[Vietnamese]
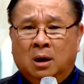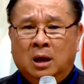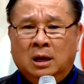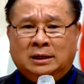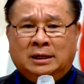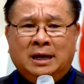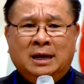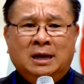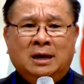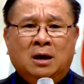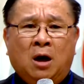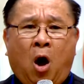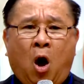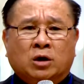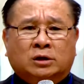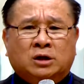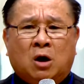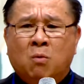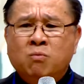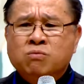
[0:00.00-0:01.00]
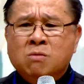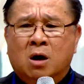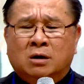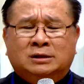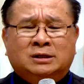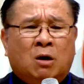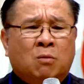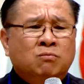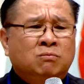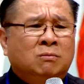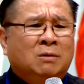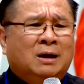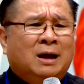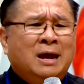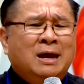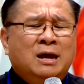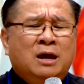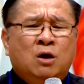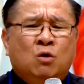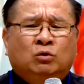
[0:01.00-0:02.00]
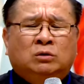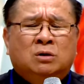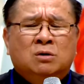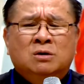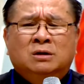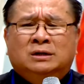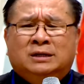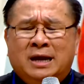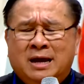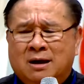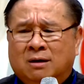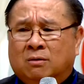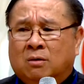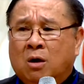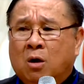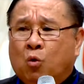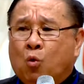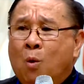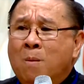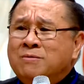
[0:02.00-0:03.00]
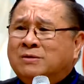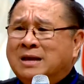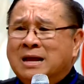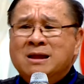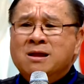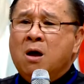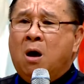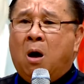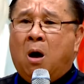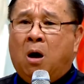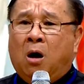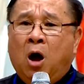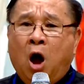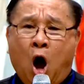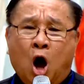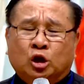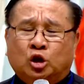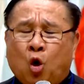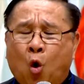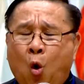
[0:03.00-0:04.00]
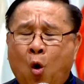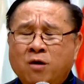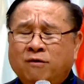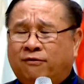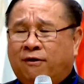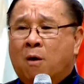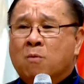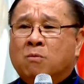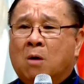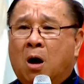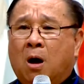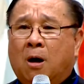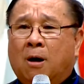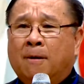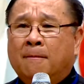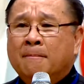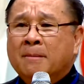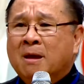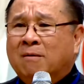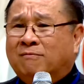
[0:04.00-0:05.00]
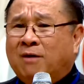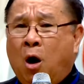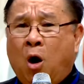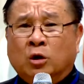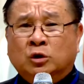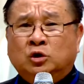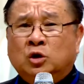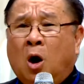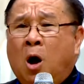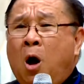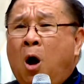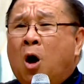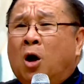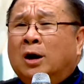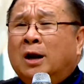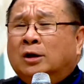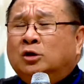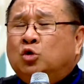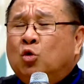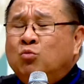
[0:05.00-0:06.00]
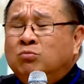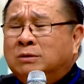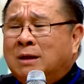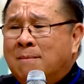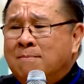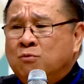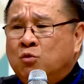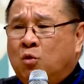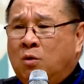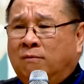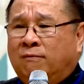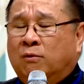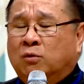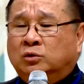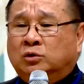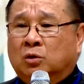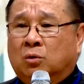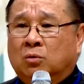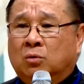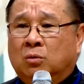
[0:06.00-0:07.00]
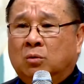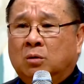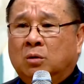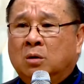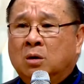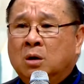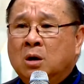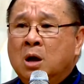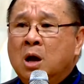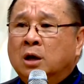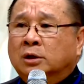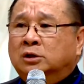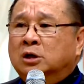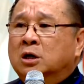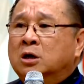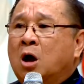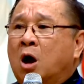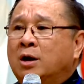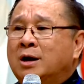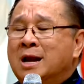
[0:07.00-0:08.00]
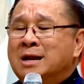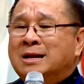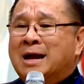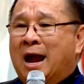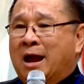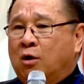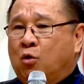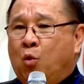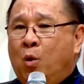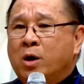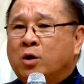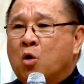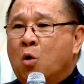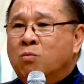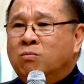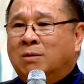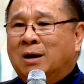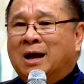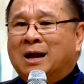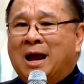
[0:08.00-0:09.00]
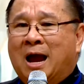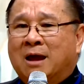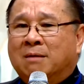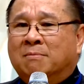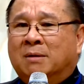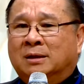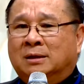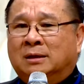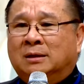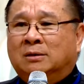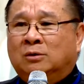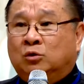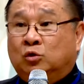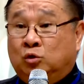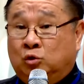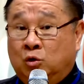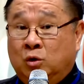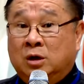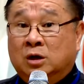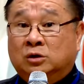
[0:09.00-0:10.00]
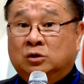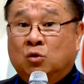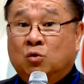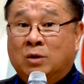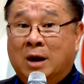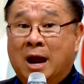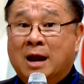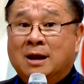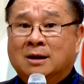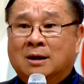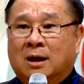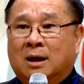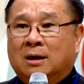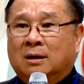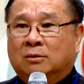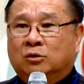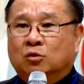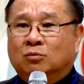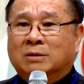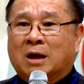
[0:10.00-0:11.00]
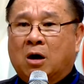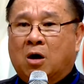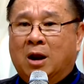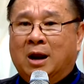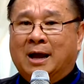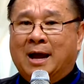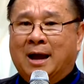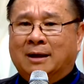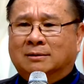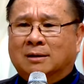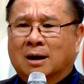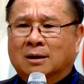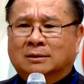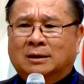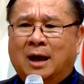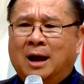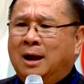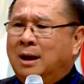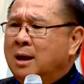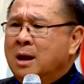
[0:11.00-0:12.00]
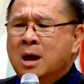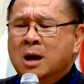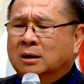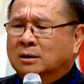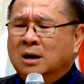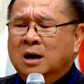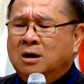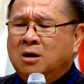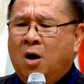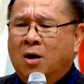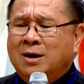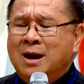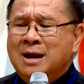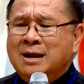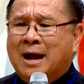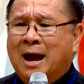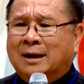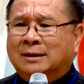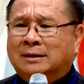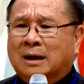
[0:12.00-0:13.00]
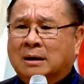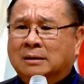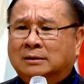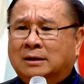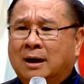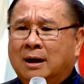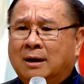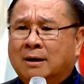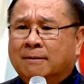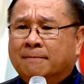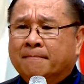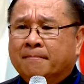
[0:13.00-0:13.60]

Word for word: thì họ sống ở trong cái yêu thương riêng của chính họ, họ thổi phồng họ và họ cho họ là trung tâm của vũ trụ. Chưa nói đến ngày cuối cùng là ngày mà Chúa Giêsu đến, chúng ta gọi là ngày tận thế. Đừng nói đến ngày tận thế,